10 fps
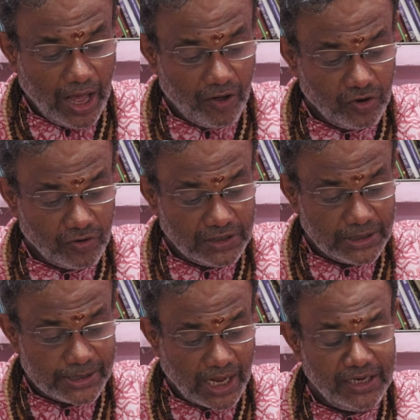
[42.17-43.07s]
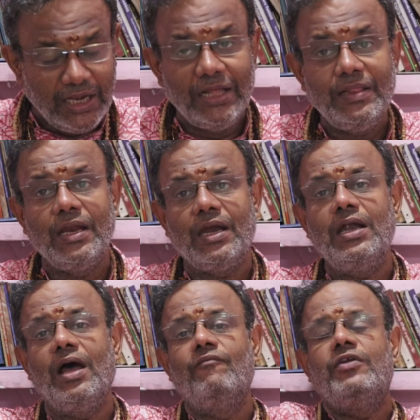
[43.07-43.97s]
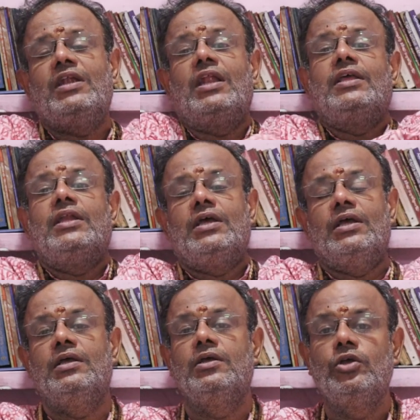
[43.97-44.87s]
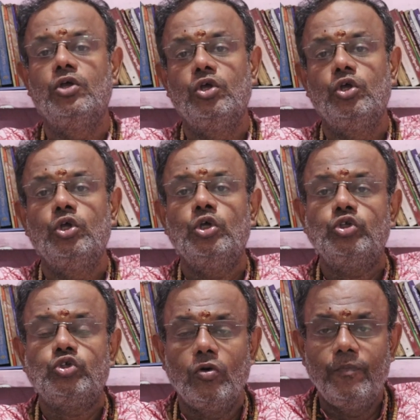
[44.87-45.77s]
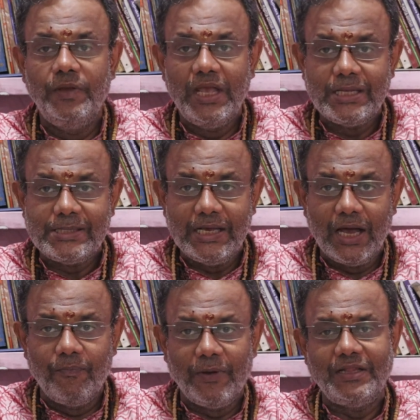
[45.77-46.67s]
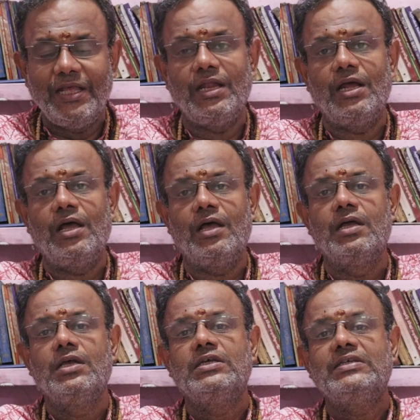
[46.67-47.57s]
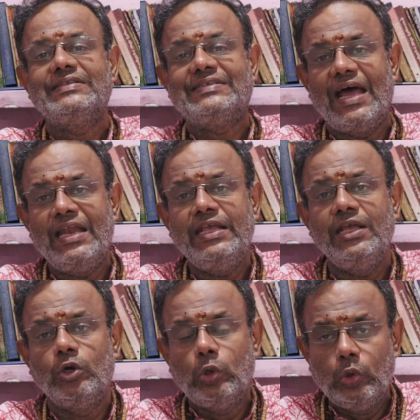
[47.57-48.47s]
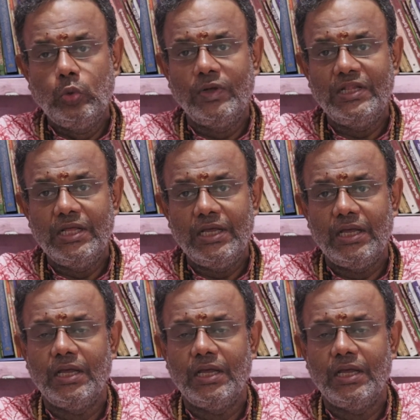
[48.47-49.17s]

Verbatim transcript: அவருக்கு வந்து சனிலேருந்து ரெண்டாம் வீட்டில் இருக்குது ஸோ பேசிக்காக பார்த்தீங்கன்னா சனி குரு வந்து